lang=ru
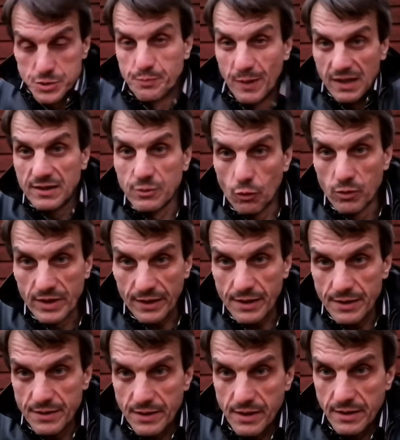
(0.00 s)
ж были до
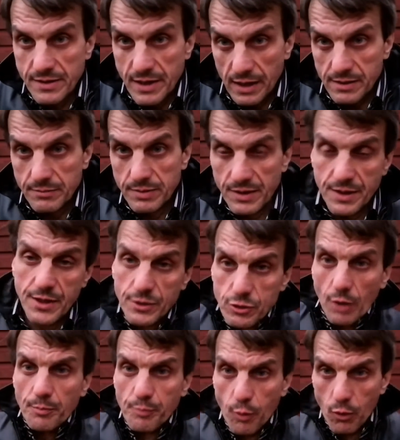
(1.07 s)
Украины якобы и
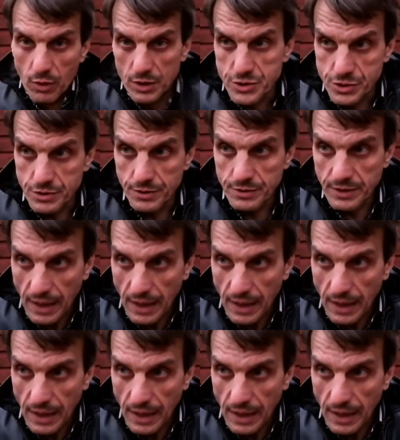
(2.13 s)
до Польши,